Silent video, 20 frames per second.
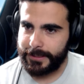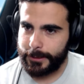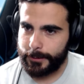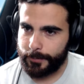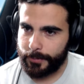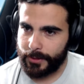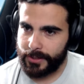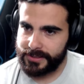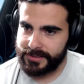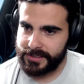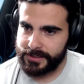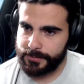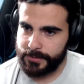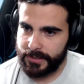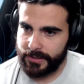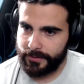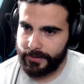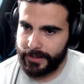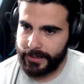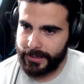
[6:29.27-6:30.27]
Pero mi
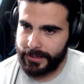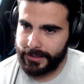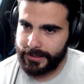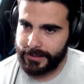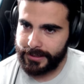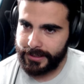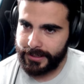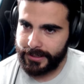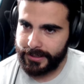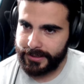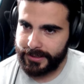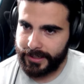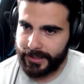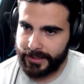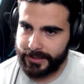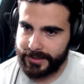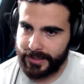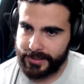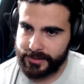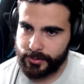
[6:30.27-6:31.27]
nivel de
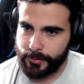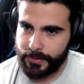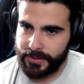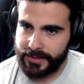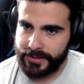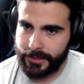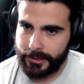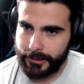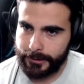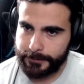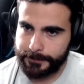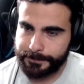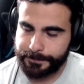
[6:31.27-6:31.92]
retraso mental.